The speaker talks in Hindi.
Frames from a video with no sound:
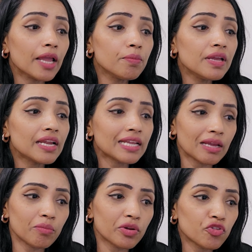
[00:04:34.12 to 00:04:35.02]
बी एंड
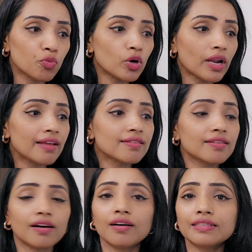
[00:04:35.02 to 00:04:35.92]
कैम्ब्रिज बोर्ड एज
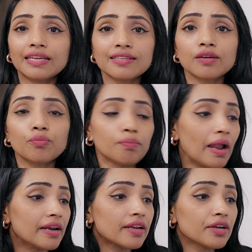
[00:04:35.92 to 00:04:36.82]
देर इज अ
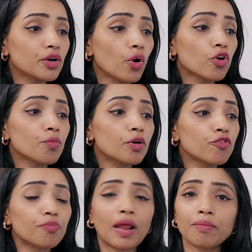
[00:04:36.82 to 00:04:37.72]
मैंडेटरी डॉक्यूमेंट
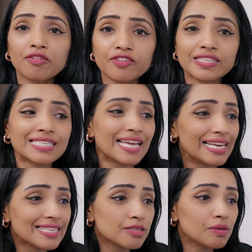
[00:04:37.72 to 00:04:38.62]
ऑफ प्राइमा फेसी
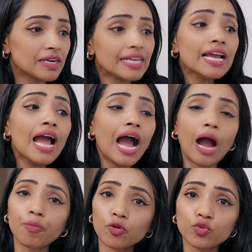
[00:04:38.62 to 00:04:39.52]
एलिजिबिलिटी
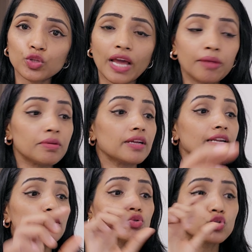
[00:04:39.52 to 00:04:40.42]
आपको वो ध्यान में
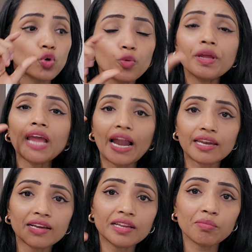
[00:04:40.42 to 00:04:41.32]
रखना है तो जो भी
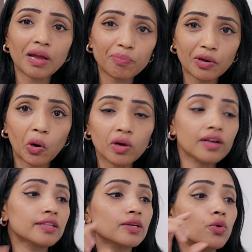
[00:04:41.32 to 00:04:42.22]
कैटेगरी में आप बिलोंग
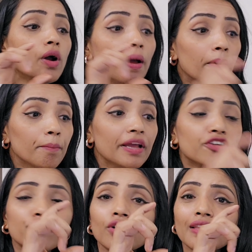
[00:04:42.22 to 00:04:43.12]
करते हो
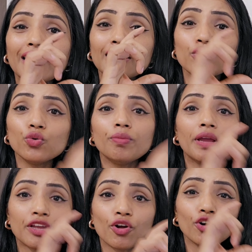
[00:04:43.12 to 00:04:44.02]
मेक श्योर दैट यू
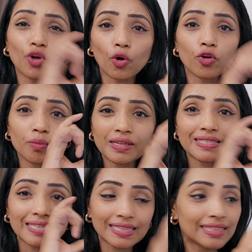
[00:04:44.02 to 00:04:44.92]
मेक योर
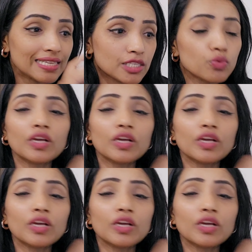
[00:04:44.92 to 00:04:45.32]
डॉक्यूमेंट्स इन दिस